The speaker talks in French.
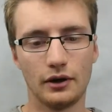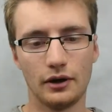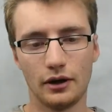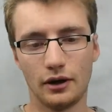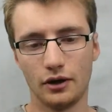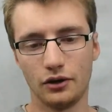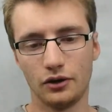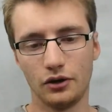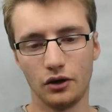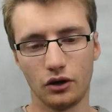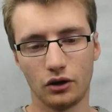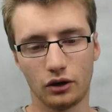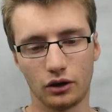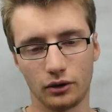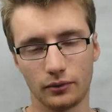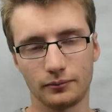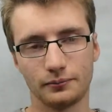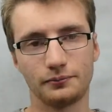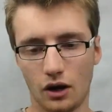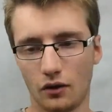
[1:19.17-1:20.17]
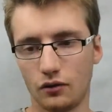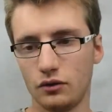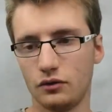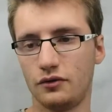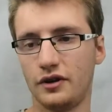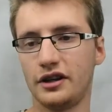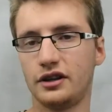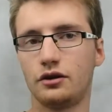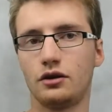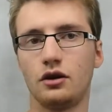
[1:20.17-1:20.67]
Donc, vous
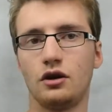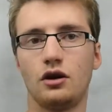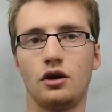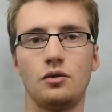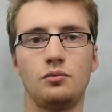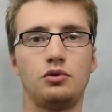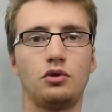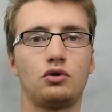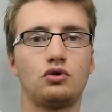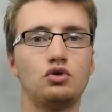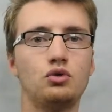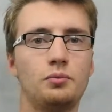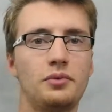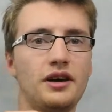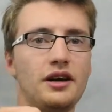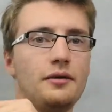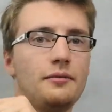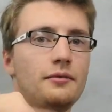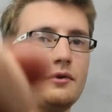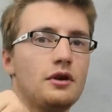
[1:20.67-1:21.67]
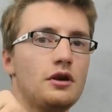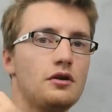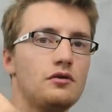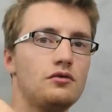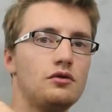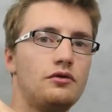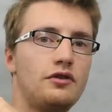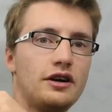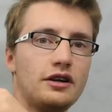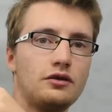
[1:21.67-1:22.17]
faites pour couper, vous
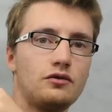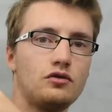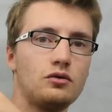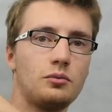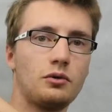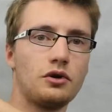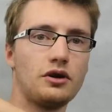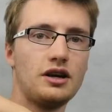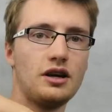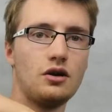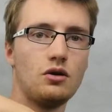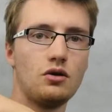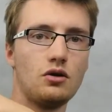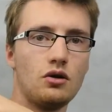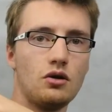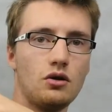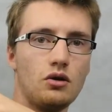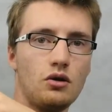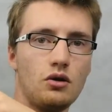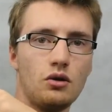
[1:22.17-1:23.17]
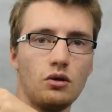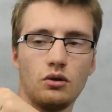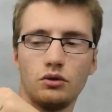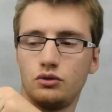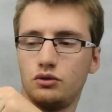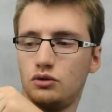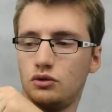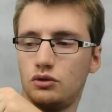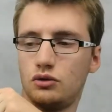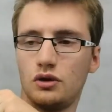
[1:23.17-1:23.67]
faites, vous prenez le, le long
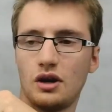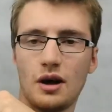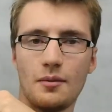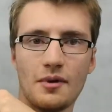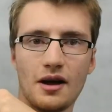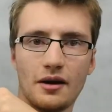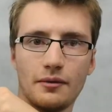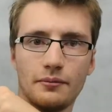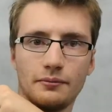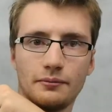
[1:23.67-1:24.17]
du, de la main,